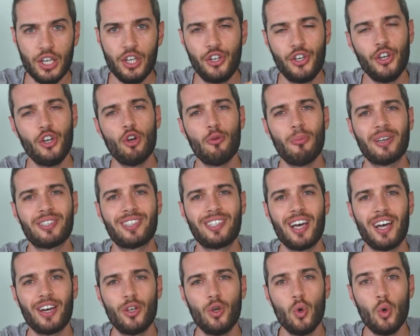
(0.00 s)
Iginio
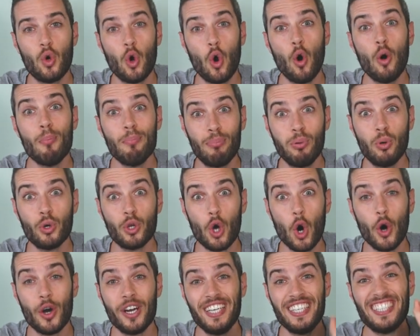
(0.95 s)
Massari 1,
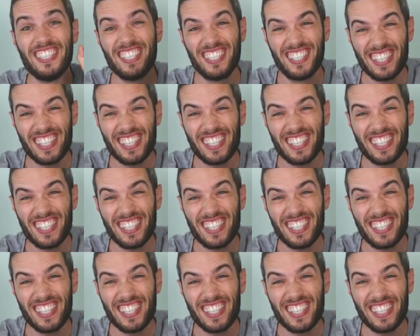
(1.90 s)
Burioni